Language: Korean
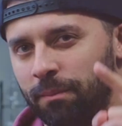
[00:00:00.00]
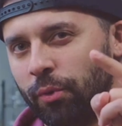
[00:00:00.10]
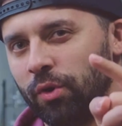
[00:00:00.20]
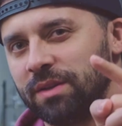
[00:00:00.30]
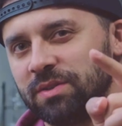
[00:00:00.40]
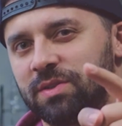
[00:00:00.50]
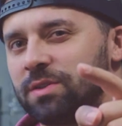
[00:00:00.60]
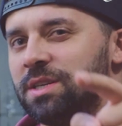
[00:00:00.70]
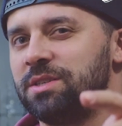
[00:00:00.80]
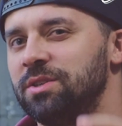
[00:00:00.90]
폴란드
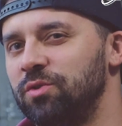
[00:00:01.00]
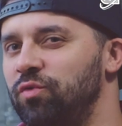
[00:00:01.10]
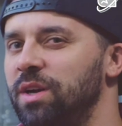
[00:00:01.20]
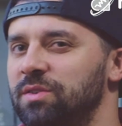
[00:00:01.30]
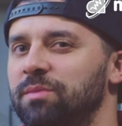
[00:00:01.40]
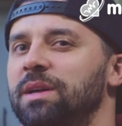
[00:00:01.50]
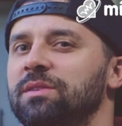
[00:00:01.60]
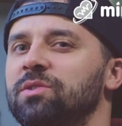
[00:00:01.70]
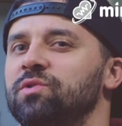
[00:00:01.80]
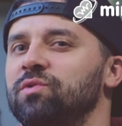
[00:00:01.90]
소시지를 구해서
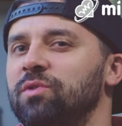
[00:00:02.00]
만들어 줄